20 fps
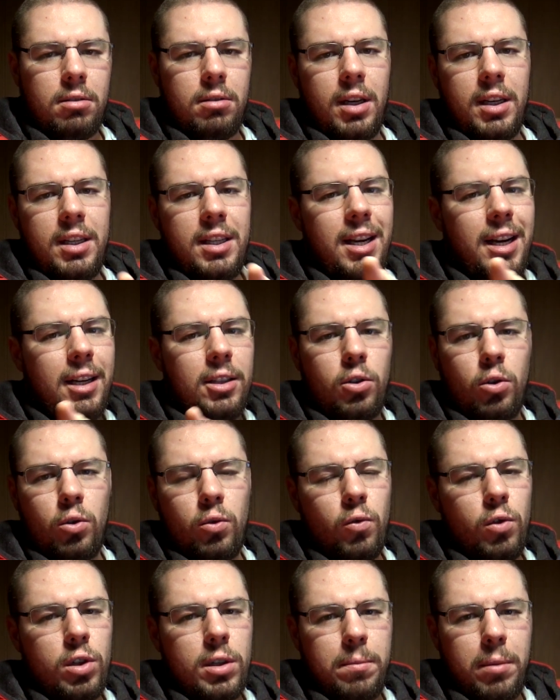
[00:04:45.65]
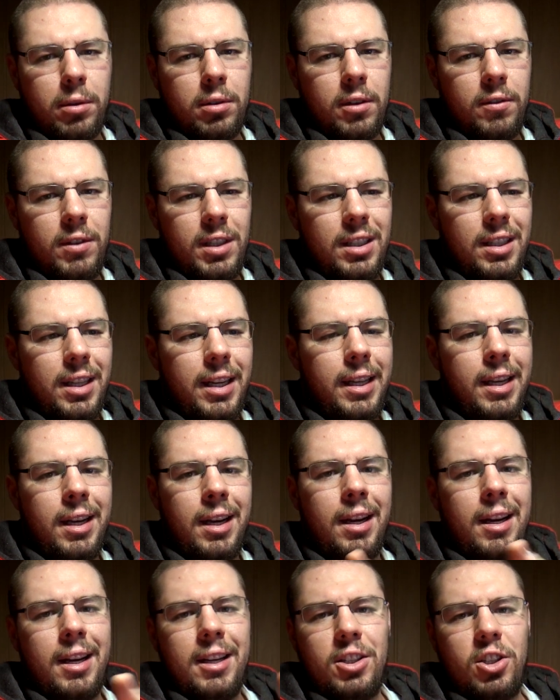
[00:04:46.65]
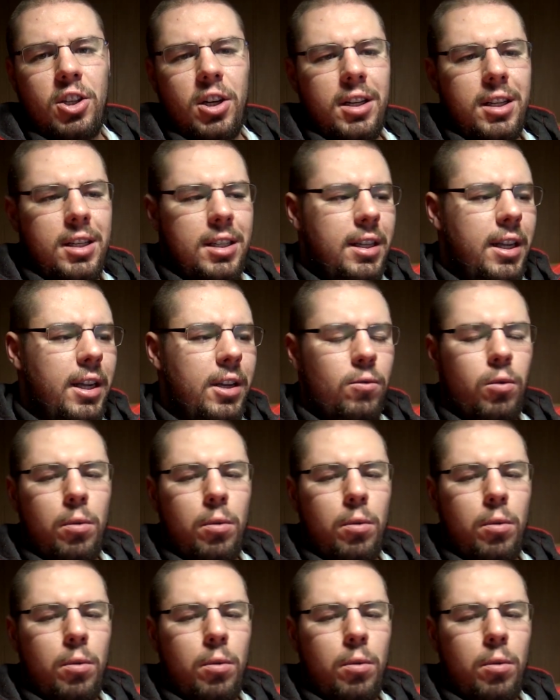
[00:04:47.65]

в 3 дня до 2,5 через день.